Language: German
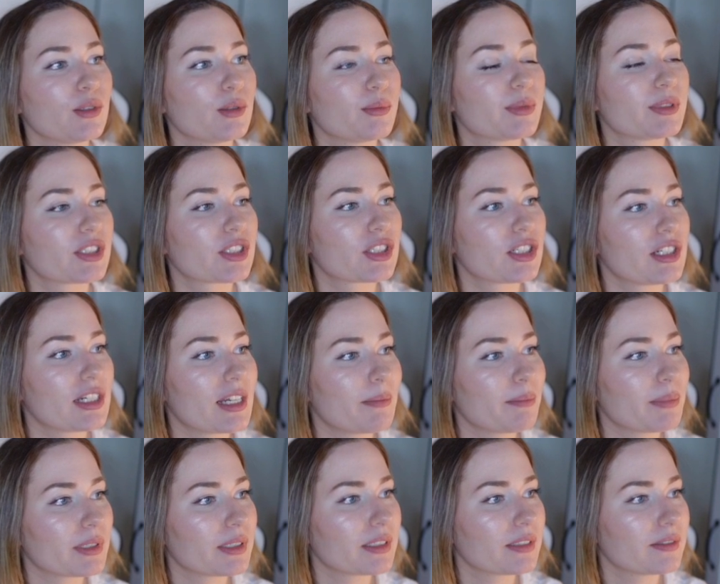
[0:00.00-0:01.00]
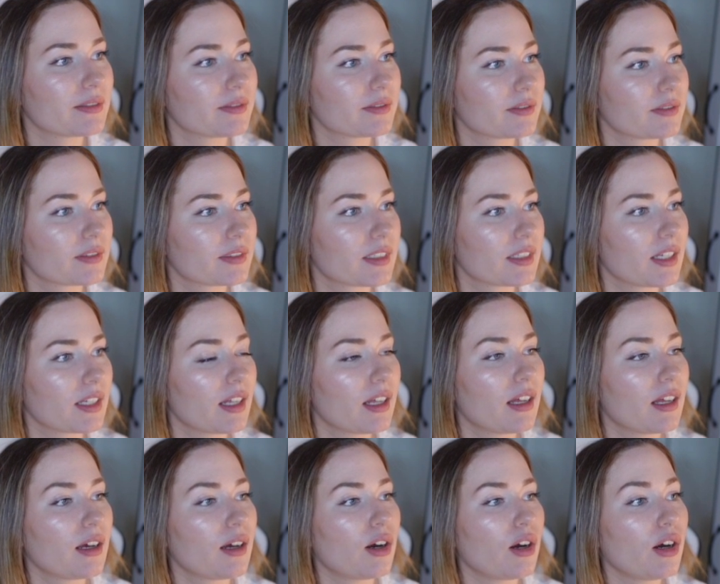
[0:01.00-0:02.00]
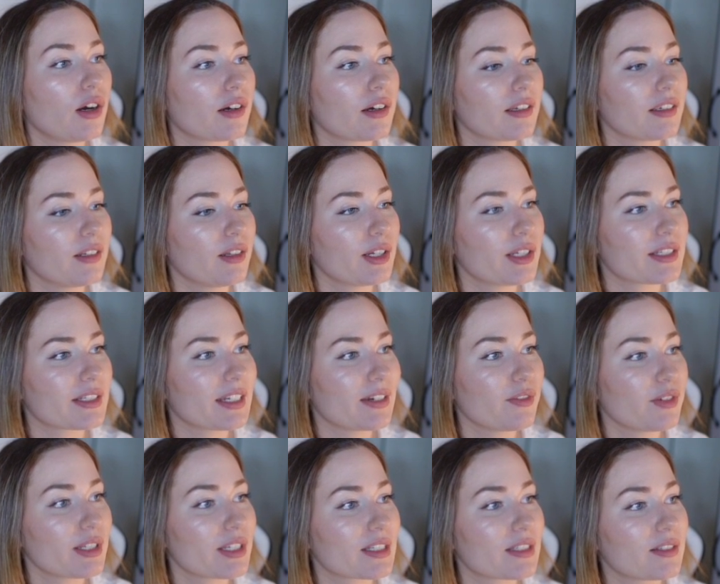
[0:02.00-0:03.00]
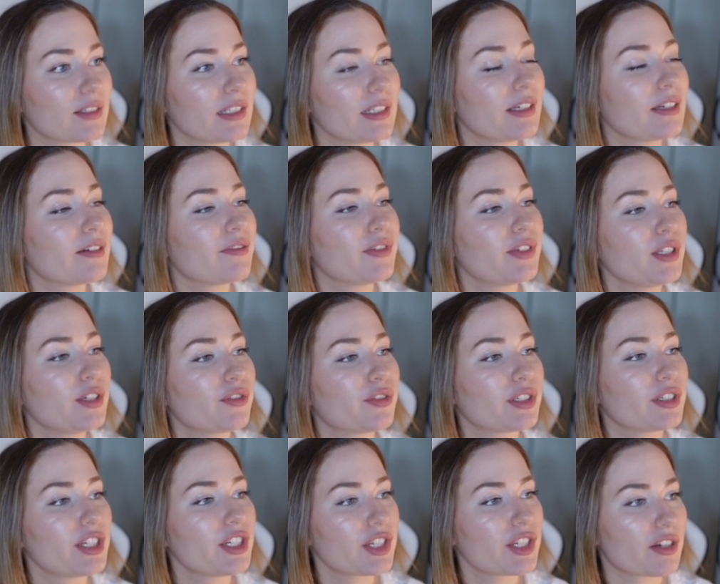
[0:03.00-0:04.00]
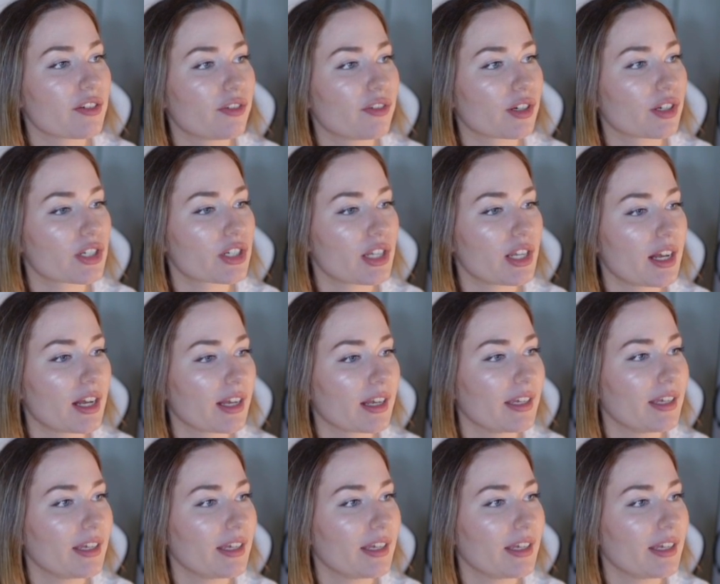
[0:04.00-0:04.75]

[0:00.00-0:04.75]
Loops Schlampe. Oh, Leute, da wird das äh, Video von Ishtar vorgeschlagen.